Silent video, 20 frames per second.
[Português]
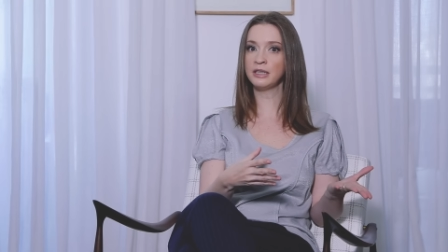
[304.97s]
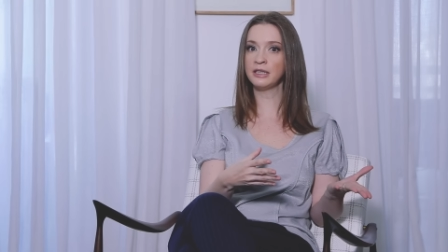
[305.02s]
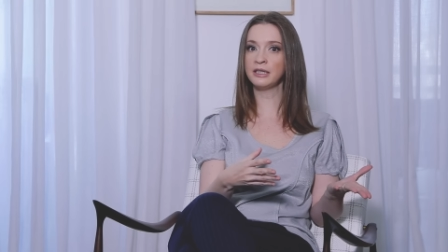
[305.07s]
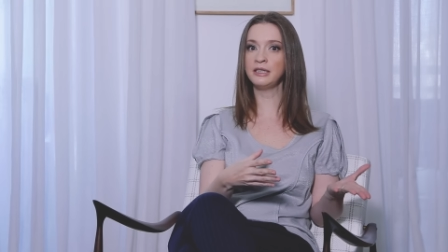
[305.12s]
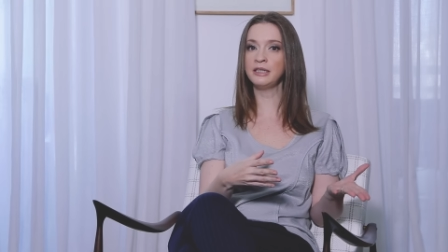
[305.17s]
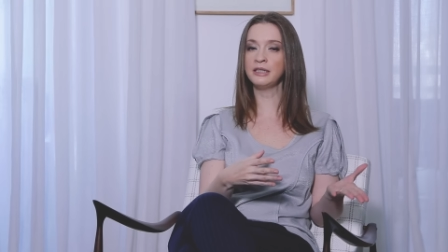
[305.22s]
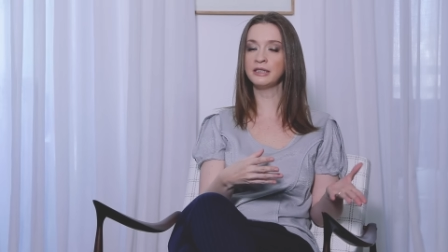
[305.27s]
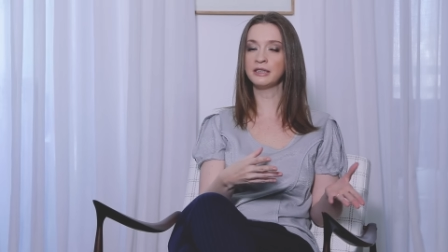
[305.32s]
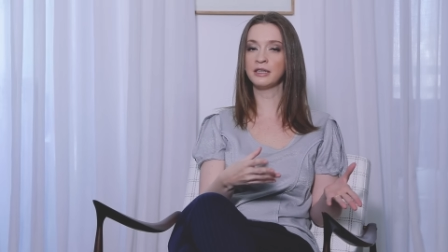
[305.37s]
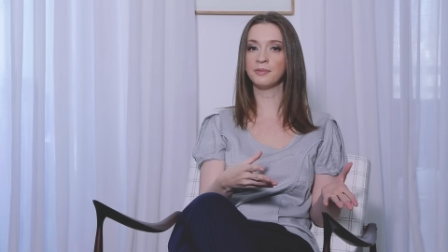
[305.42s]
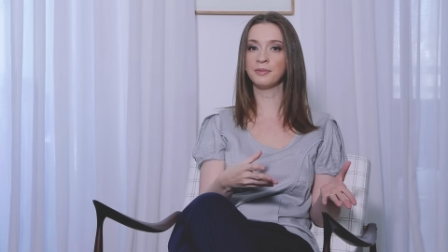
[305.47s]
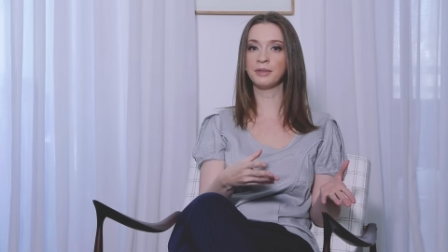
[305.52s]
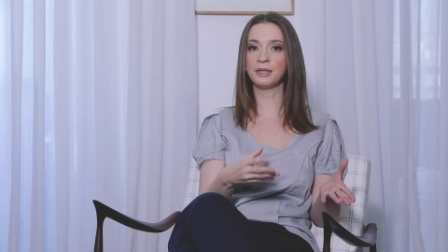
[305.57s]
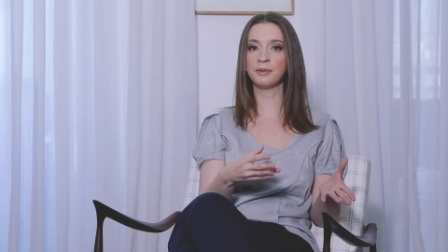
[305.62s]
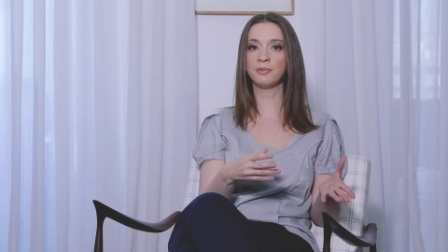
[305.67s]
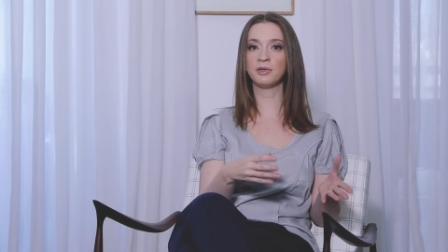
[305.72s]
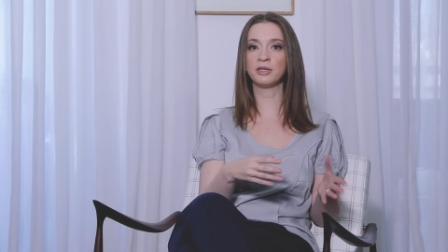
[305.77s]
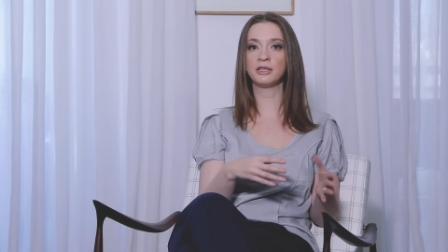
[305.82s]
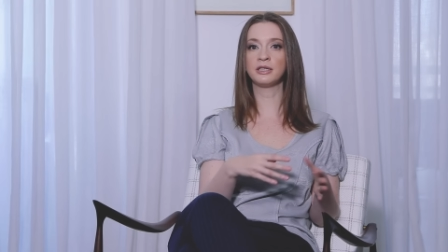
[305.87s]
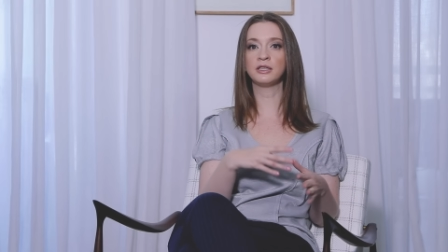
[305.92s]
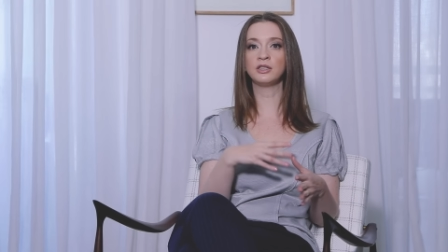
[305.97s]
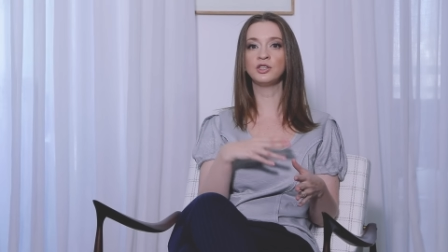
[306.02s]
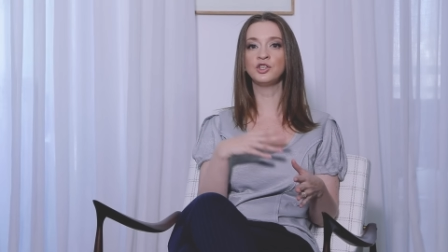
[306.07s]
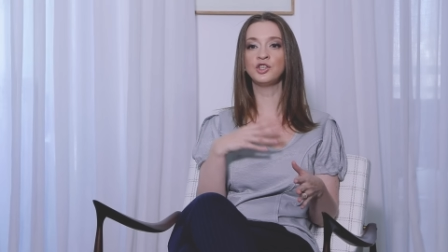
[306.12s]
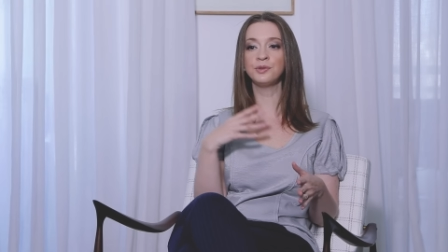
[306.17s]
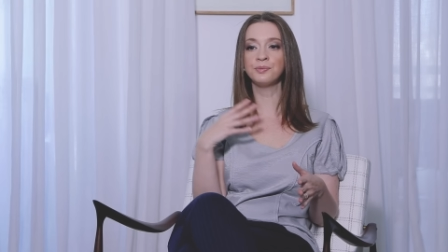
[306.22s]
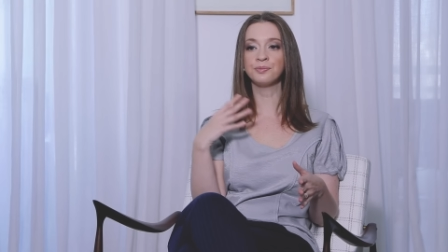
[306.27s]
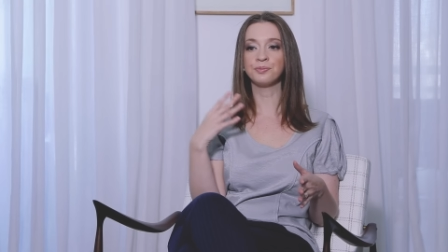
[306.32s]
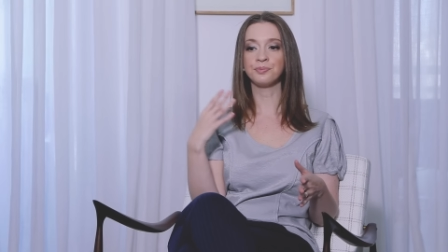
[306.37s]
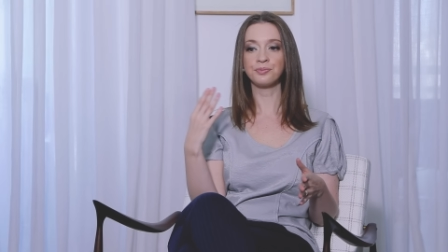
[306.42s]
dele, que também é
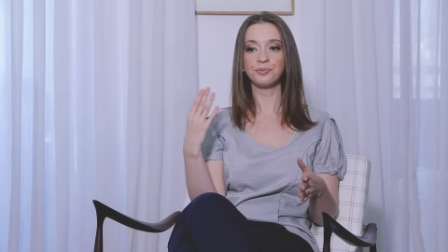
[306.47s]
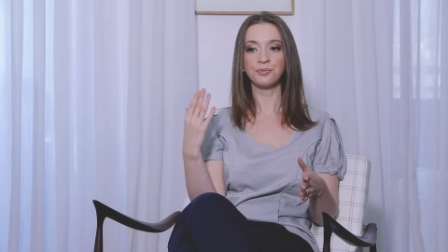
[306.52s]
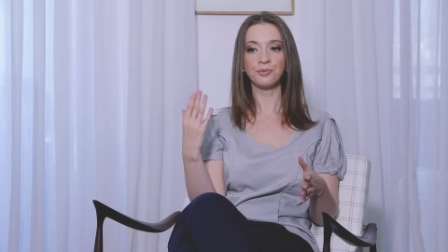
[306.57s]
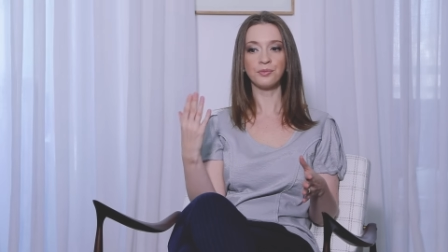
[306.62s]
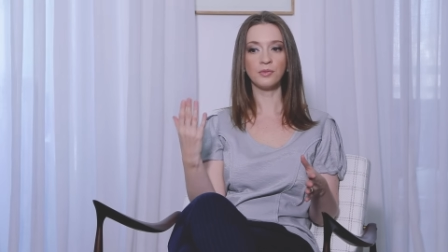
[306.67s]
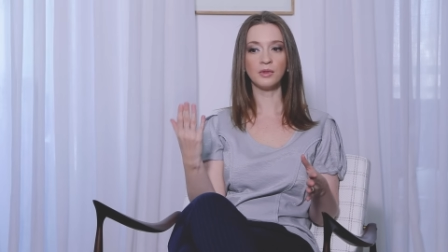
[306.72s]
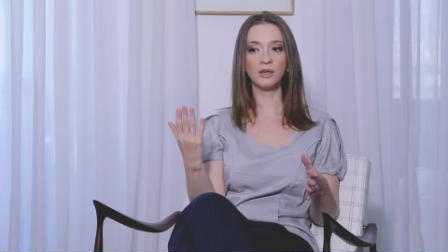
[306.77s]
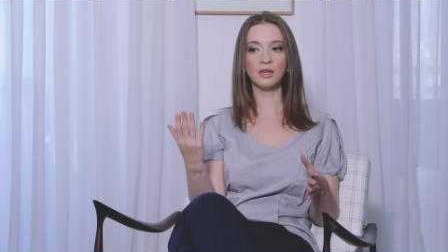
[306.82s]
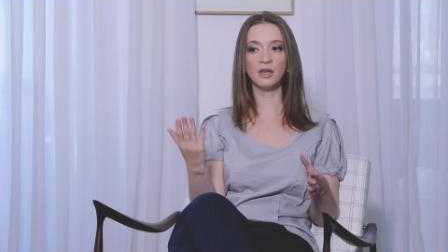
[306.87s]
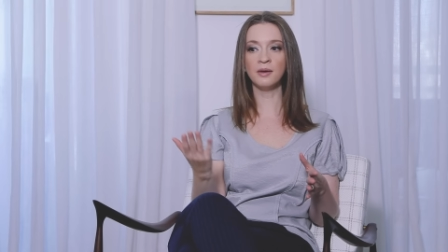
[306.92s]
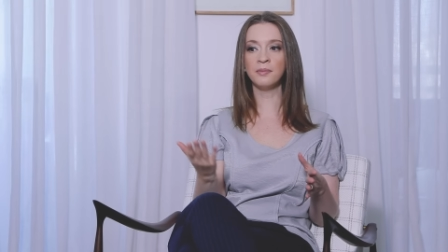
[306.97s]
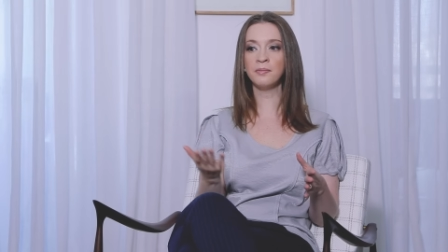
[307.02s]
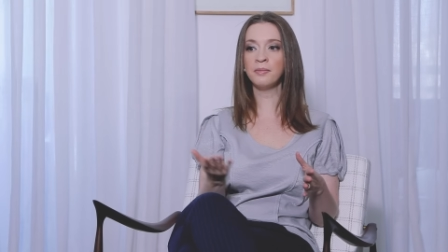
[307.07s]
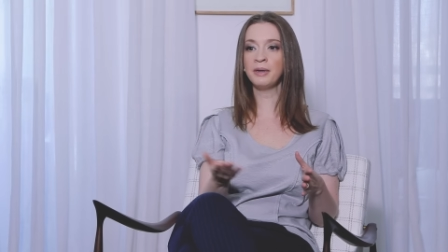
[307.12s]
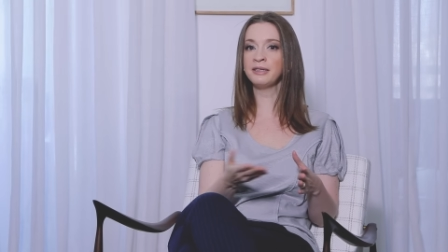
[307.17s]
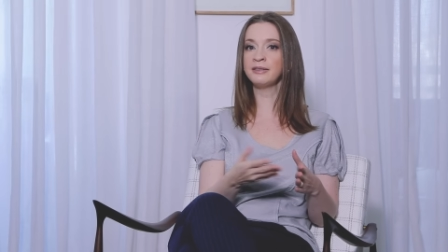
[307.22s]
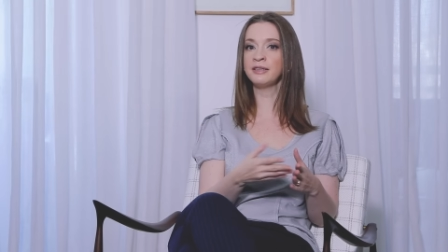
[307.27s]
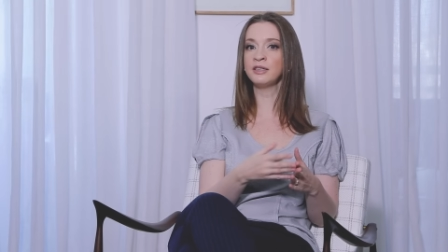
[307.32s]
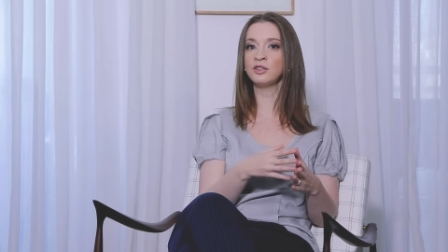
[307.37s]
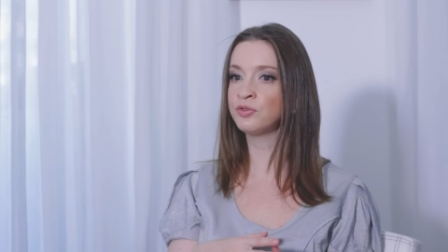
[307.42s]
importante, mas